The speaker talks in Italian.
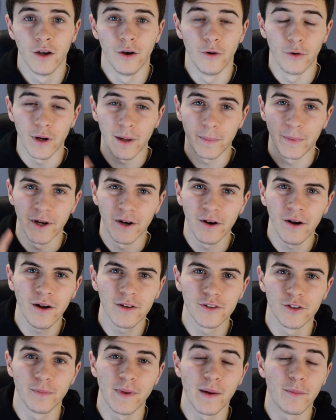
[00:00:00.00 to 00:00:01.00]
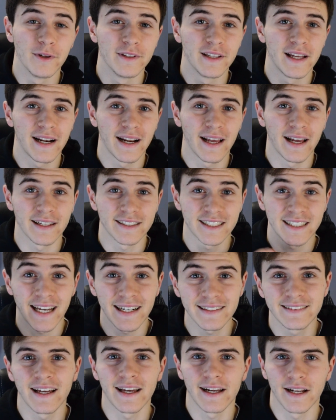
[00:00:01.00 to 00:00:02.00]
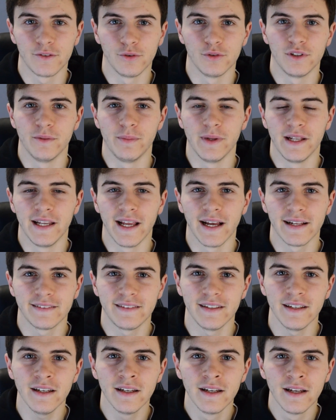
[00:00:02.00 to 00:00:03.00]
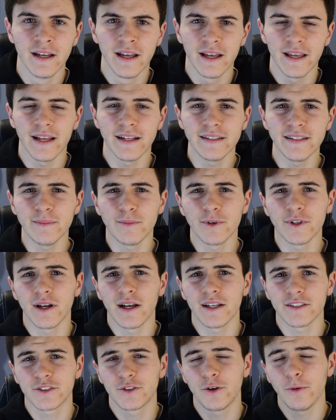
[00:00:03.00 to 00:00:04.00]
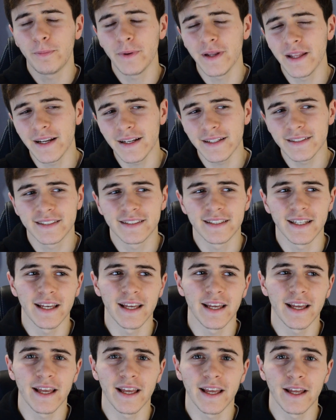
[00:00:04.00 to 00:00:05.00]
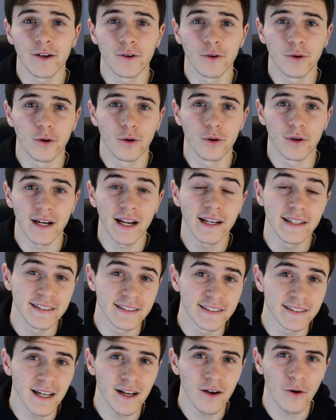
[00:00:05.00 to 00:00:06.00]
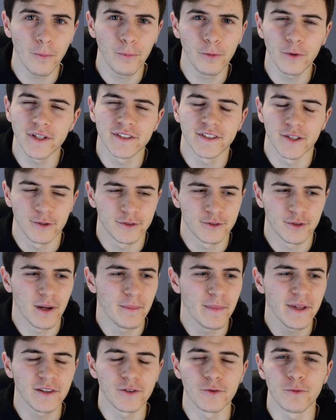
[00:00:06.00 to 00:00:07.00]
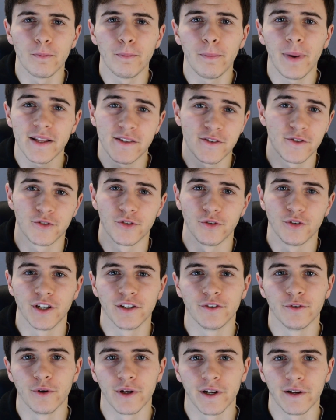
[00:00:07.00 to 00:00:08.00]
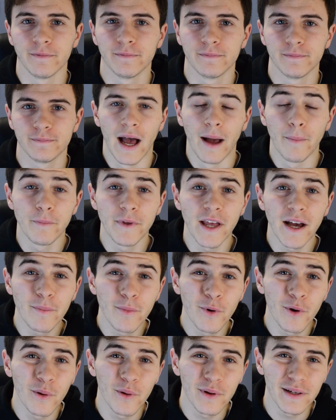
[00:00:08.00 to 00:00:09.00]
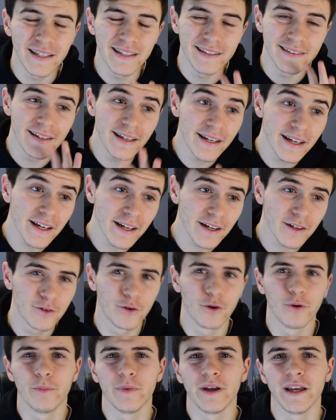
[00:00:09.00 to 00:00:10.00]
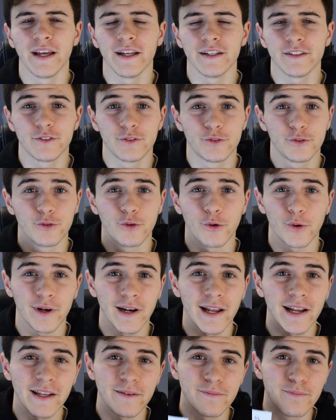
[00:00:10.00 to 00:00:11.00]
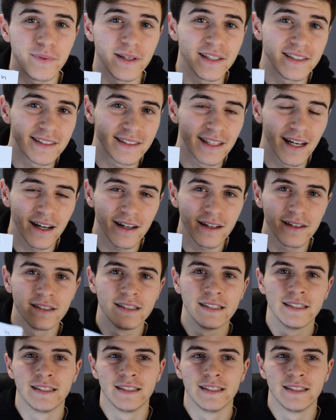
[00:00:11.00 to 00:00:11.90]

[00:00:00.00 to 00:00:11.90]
Ora però dobbiamo andare a scartare tutti i biglietti e andiamo a scoprire se ero realista oppure se ero solamente un pazzo sognatore. Abbiamo idee come tornare in pista?